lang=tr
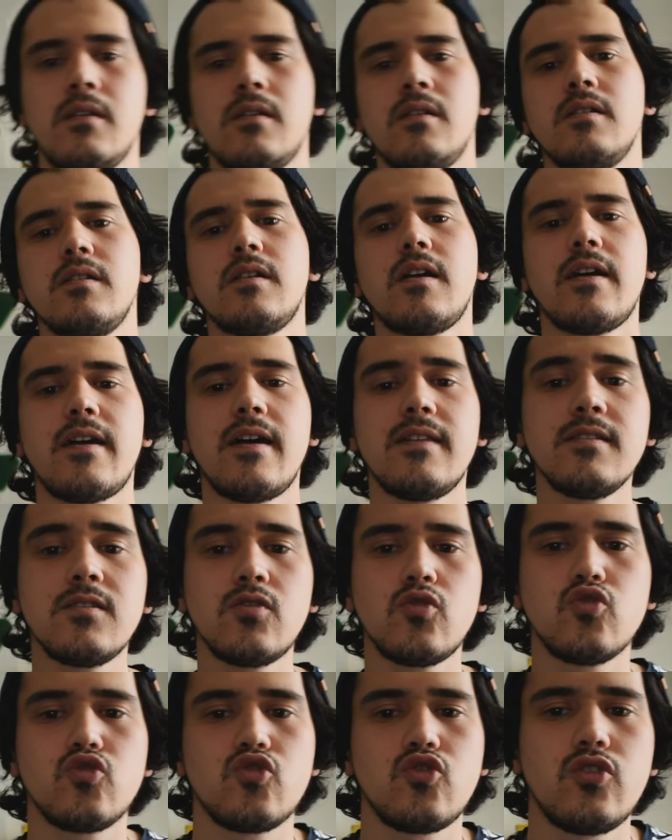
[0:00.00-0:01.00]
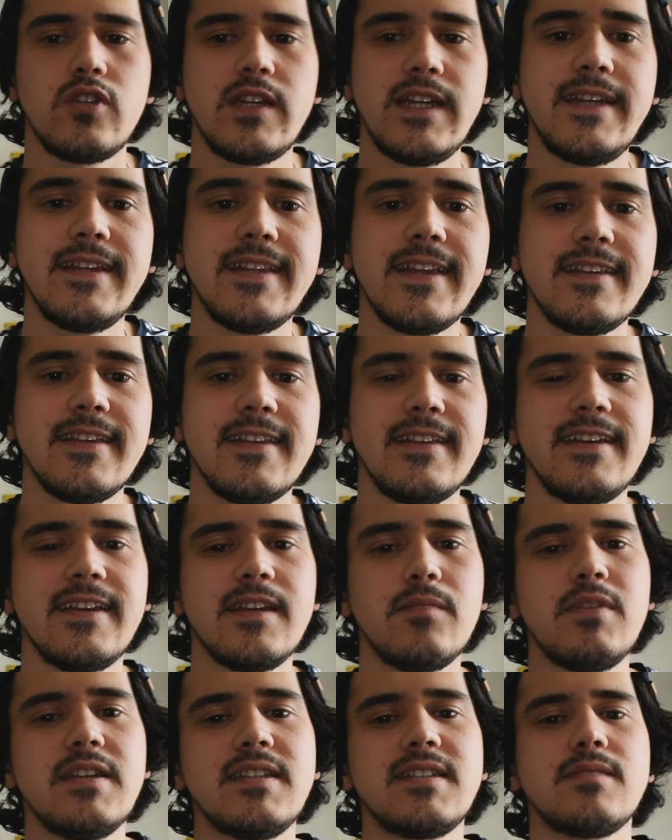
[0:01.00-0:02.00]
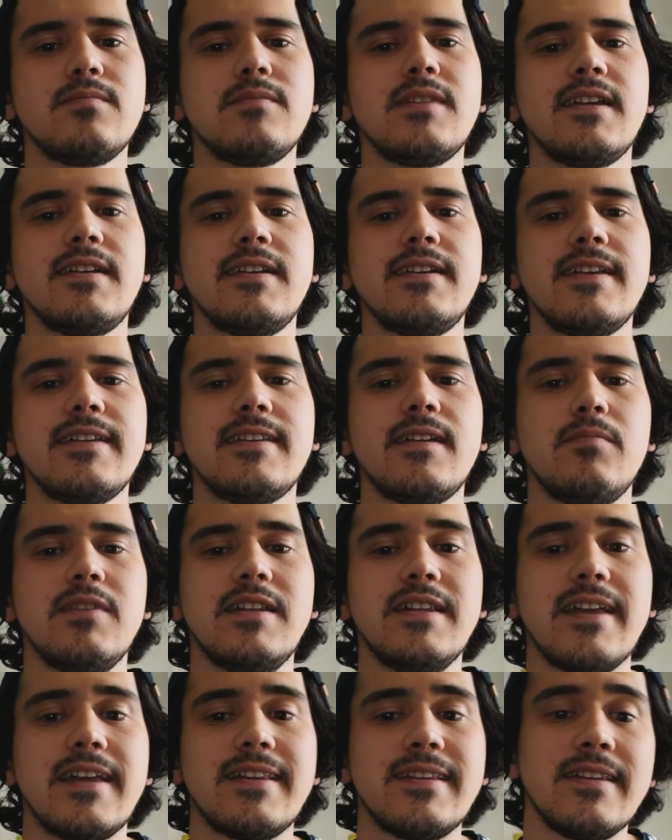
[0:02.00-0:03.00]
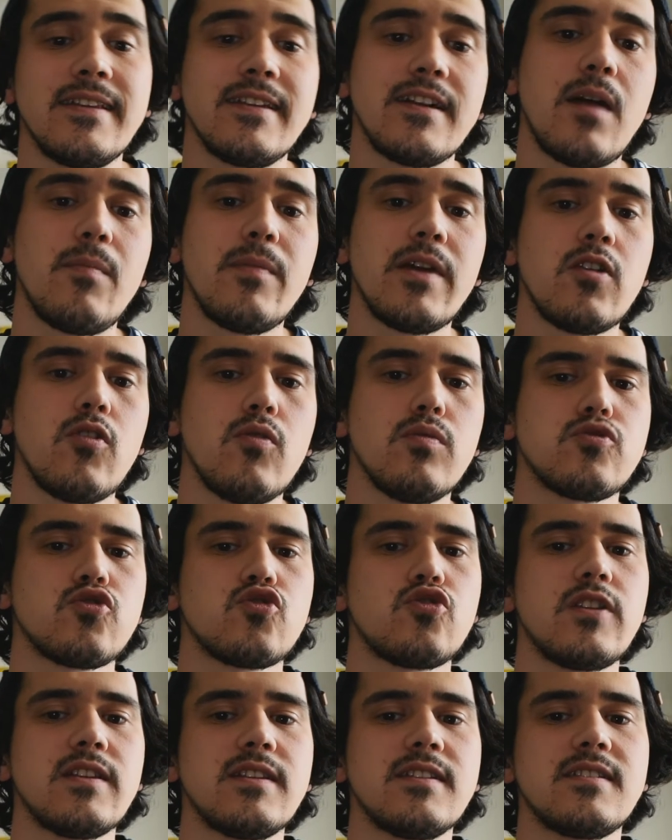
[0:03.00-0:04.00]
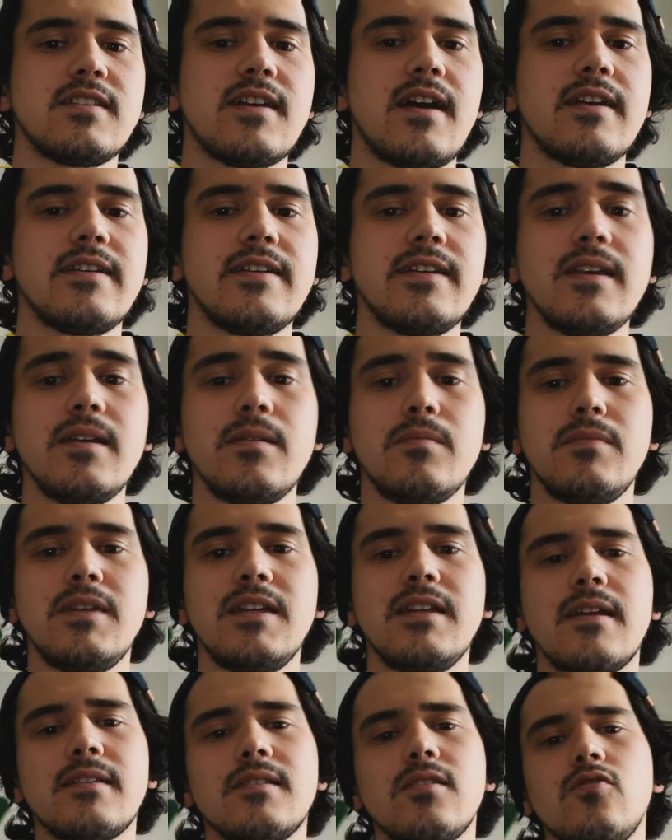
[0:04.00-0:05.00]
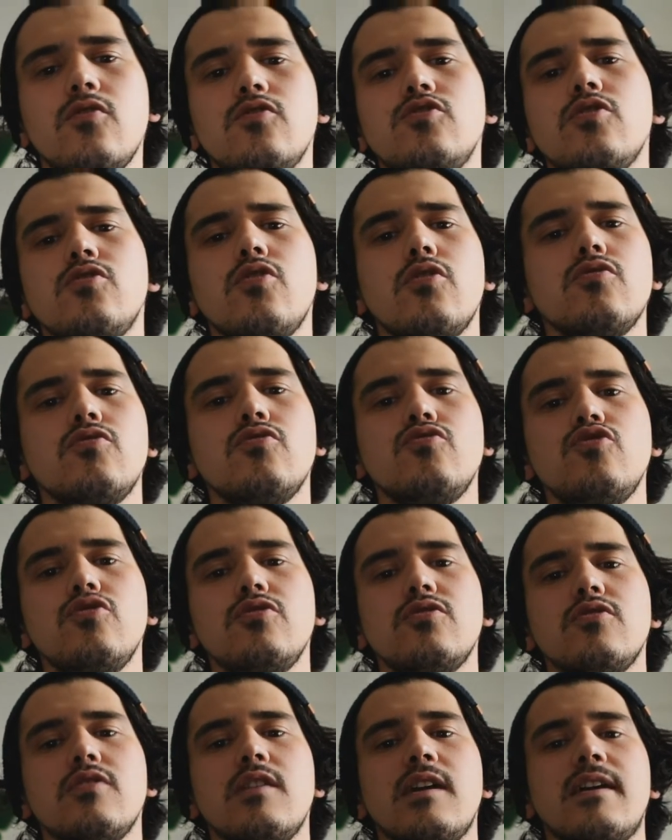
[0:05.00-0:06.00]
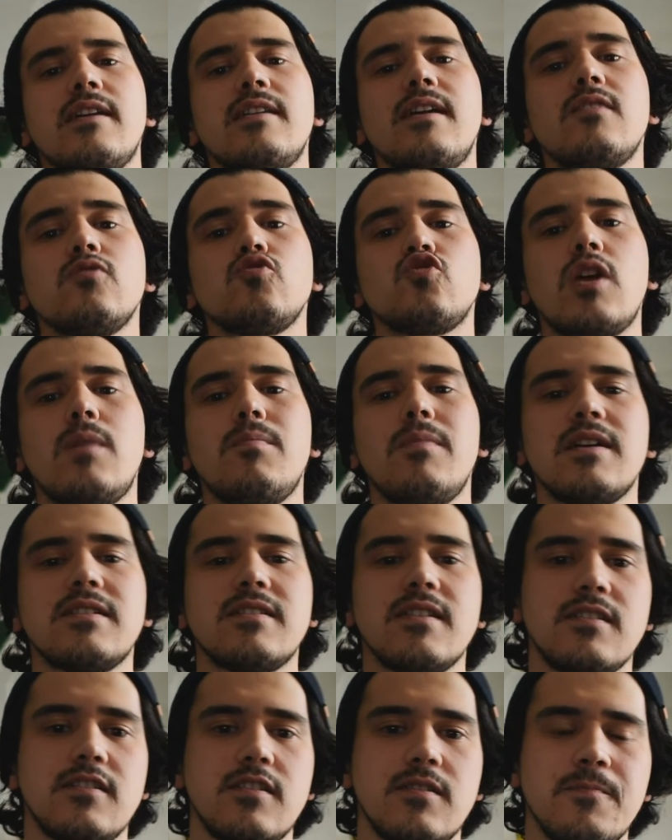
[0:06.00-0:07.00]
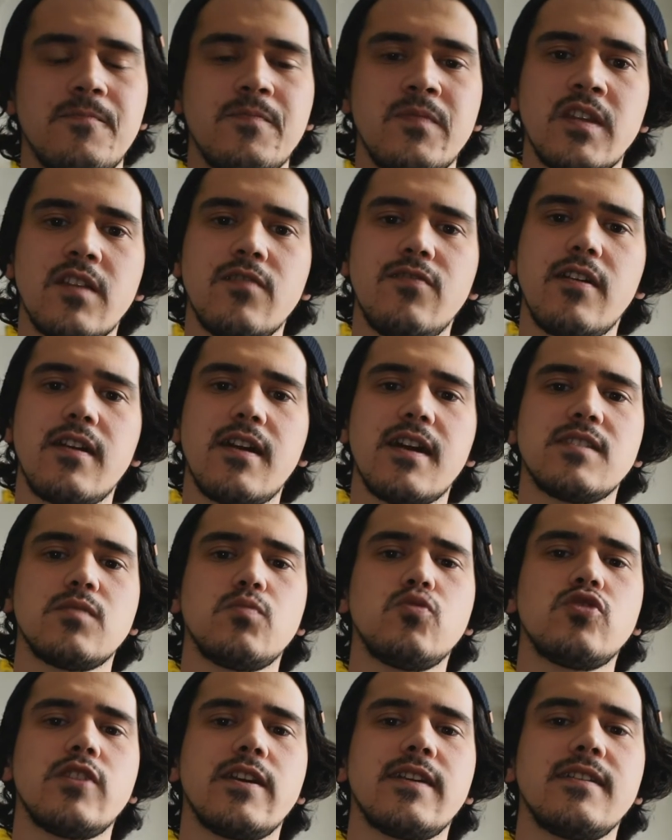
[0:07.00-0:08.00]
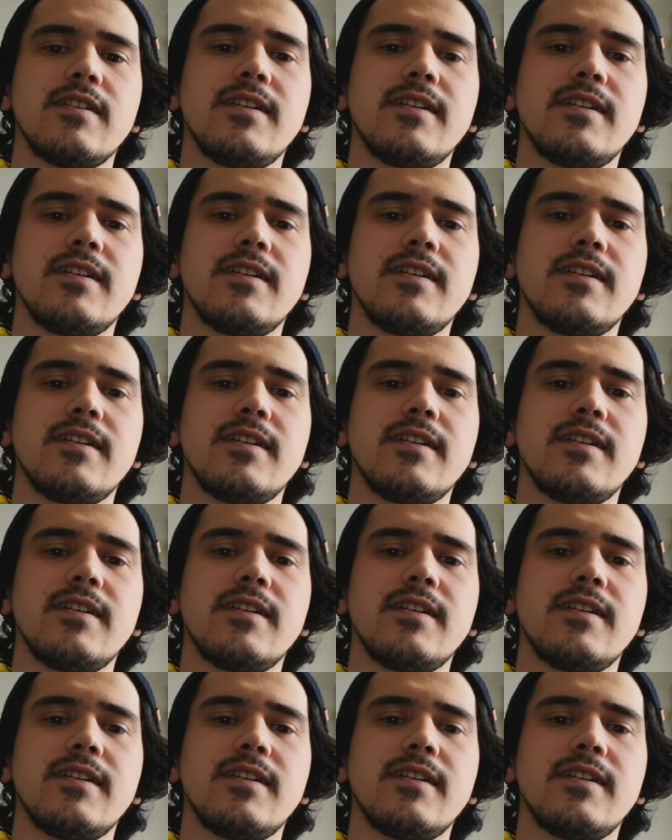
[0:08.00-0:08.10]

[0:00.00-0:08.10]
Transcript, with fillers: Karanlık Kutu, İğne Deliği gibi isimleriyle de bilinen Kamera Obscura'nın tarihi M.Ö. 4. yüzyıla kadar uzanmaktadır. Fakat bu teknik